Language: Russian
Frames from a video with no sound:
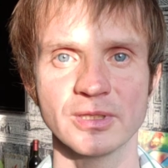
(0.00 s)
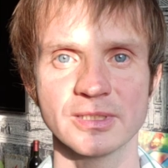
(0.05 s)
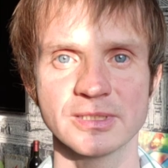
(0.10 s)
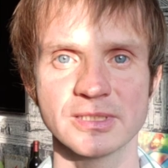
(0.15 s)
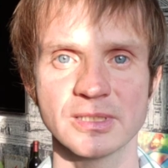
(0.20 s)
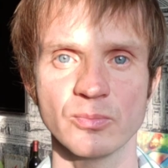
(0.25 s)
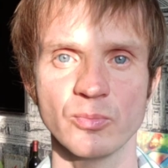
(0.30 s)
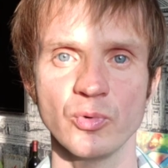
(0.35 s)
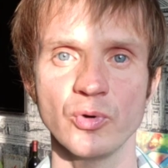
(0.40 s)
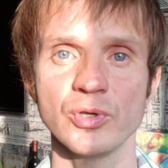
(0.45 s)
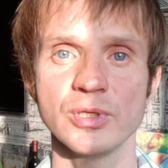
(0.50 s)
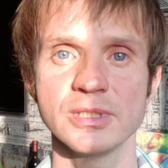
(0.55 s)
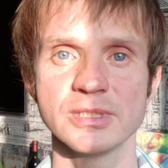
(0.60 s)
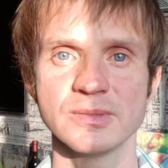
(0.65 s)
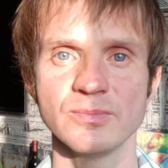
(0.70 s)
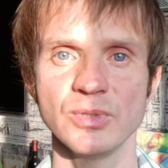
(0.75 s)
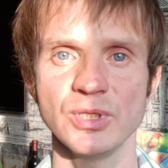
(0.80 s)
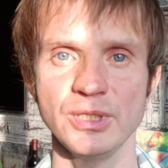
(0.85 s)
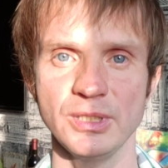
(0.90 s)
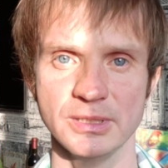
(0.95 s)
поработать над собой и
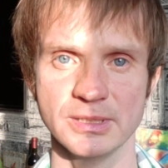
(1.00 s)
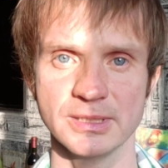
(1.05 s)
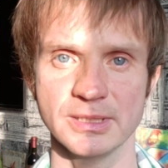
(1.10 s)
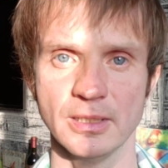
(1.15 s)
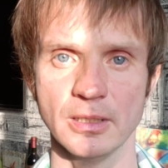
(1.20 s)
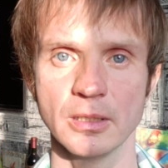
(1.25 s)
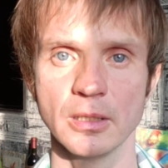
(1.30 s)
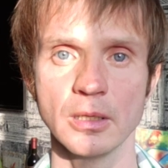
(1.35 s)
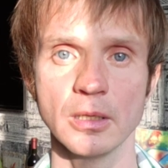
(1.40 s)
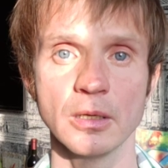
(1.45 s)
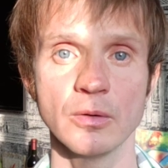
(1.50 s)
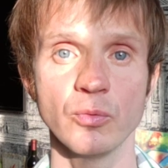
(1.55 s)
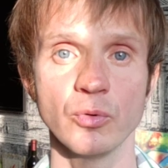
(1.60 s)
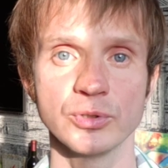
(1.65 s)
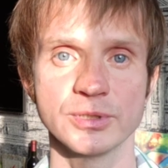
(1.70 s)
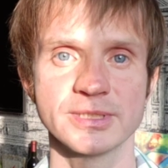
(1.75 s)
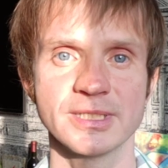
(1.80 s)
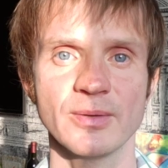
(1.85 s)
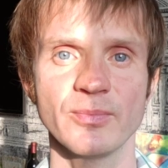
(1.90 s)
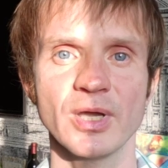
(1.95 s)
измениться.
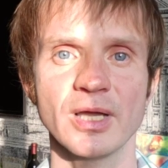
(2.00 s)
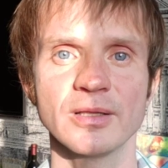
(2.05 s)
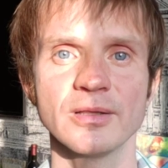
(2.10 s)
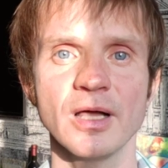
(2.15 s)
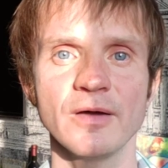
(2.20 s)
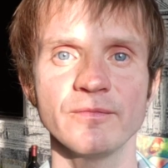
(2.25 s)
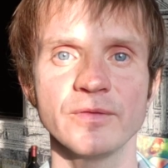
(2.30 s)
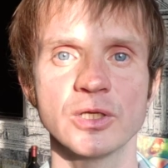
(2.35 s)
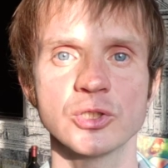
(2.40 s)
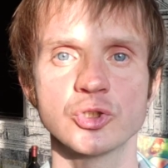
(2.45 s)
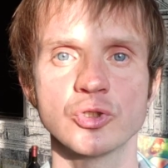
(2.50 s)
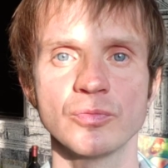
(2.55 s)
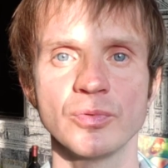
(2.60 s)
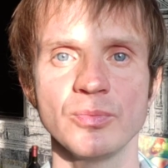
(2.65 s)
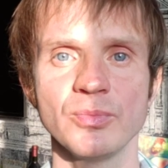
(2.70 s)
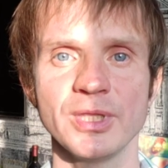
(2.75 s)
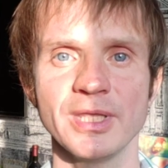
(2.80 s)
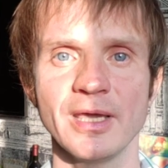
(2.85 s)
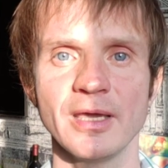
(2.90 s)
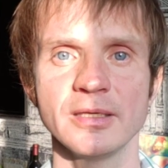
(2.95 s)
Вот. Самое главное, что вы
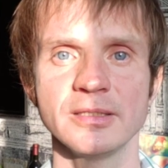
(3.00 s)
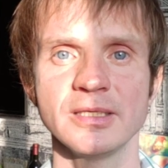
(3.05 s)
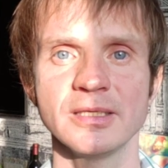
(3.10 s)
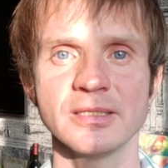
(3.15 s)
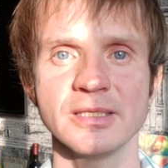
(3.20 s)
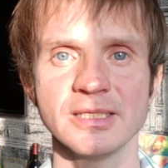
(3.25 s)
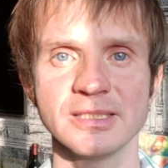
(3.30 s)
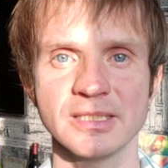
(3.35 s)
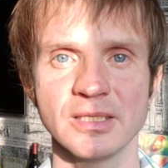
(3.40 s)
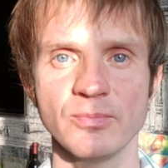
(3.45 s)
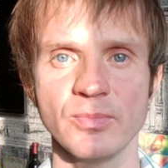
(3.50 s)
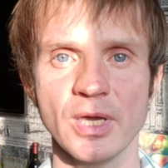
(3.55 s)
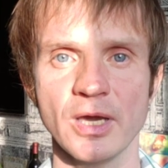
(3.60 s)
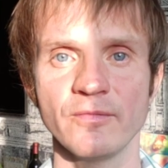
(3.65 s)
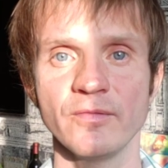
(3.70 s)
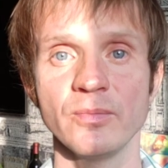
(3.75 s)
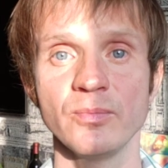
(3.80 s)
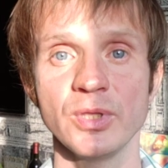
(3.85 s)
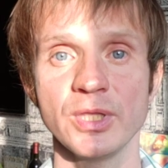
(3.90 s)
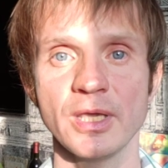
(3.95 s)
меняете не себя,
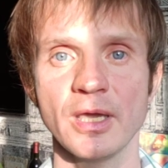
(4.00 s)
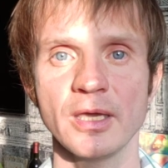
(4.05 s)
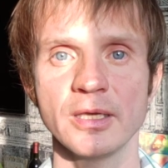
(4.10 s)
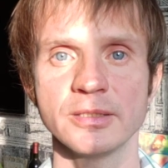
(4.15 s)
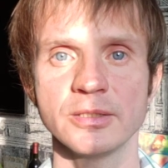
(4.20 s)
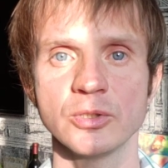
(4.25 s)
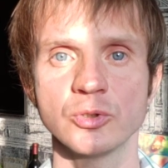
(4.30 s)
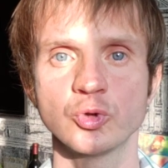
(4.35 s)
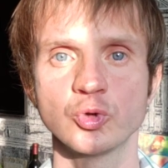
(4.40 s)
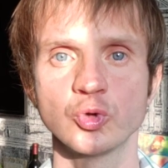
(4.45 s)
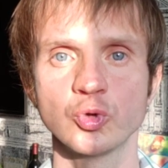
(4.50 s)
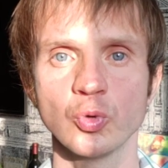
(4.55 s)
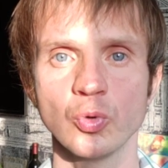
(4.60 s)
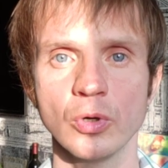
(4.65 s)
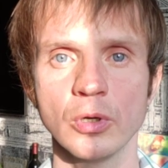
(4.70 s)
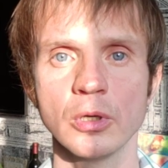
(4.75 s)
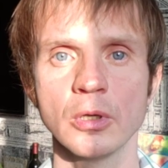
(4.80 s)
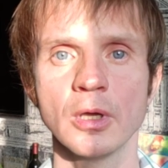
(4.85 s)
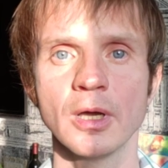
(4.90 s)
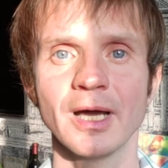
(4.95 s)
вы меняете
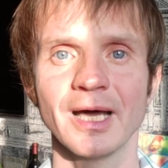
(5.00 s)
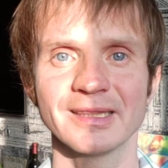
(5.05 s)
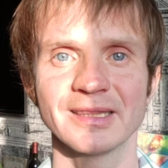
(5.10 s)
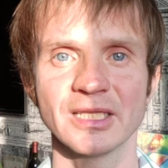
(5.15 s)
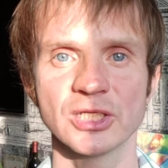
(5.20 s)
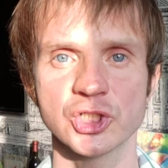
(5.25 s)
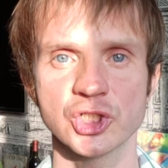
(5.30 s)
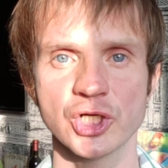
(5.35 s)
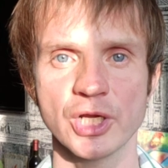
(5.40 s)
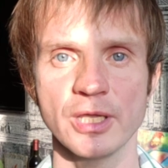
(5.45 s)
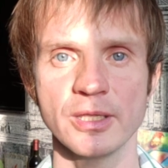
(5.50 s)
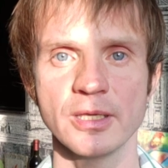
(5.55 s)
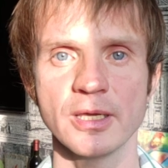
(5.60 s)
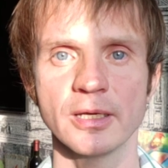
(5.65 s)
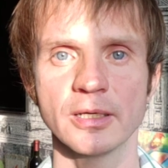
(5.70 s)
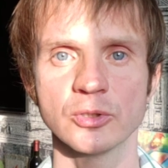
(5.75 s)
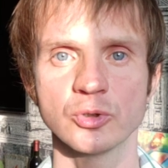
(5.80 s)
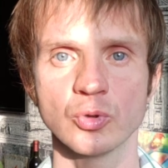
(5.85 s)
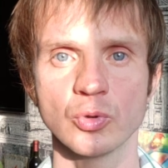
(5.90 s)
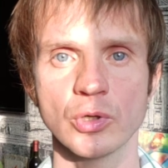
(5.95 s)
то
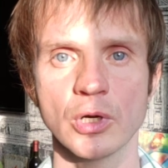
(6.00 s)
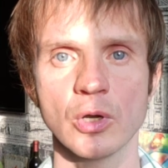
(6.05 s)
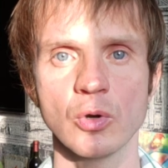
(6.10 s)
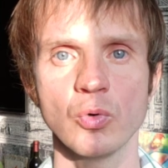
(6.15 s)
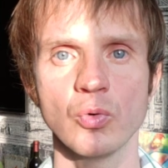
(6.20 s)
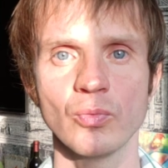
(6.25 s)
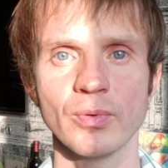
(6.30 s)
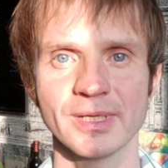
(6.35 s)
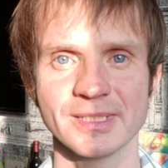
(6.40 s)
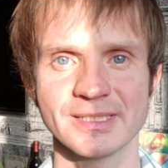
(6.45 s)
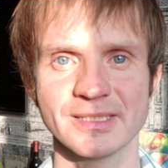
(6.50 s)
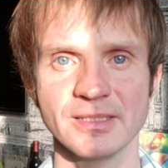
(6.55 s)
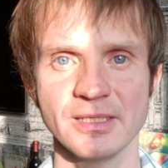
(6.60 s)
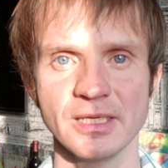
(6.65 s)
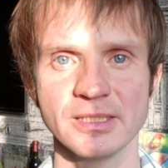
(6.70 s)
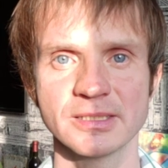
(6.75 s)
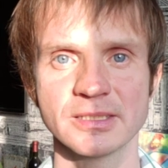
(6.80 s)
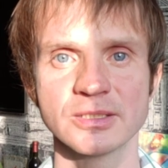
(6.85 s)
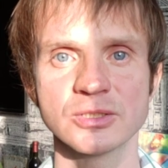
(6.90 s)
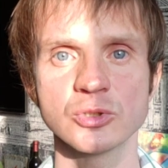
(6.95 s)
отношение, которое у вас
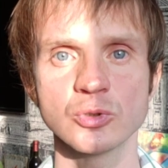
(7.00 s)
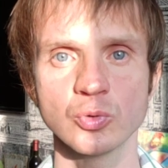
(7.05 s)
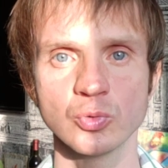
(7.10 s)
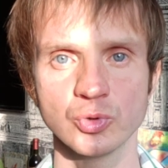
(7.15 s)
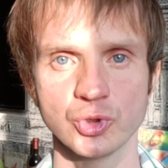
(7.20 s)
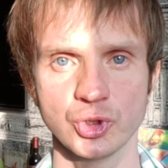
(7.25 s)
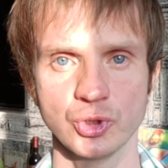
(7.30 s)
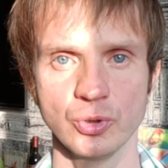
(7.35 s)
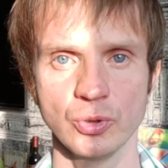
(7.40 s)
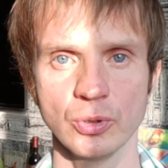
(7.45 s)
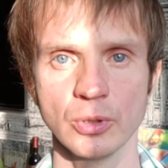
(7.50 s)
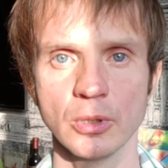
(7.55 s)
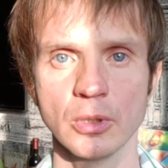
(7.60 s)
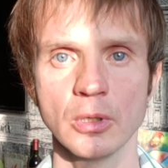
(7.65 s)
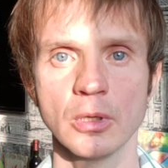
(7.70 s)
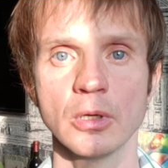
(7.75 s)
есть к случаю.